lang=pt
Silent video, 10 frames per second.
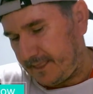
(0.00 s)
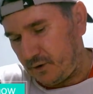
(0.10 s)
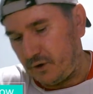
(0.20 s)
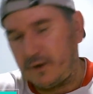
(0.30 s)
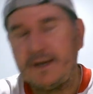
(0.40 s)

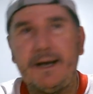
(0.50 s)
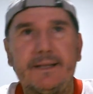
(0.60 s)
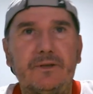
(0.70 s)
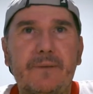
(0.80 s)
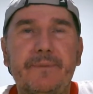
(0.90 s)
colocada,
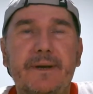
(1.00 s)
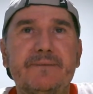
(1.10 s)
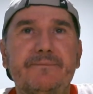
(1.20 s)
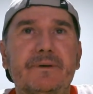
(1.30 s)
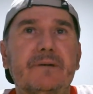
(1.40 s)
nós já
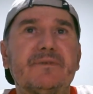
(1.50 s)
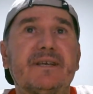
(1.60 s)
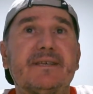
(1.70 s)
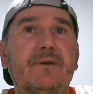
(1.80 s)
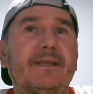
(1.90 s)
participamos, já
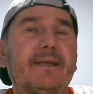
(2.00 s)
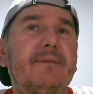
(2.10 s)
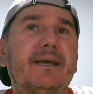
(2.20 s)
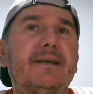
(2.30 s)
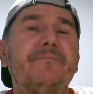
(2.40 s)
saiu a
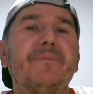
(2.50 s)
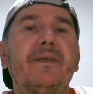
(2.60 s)
tabela.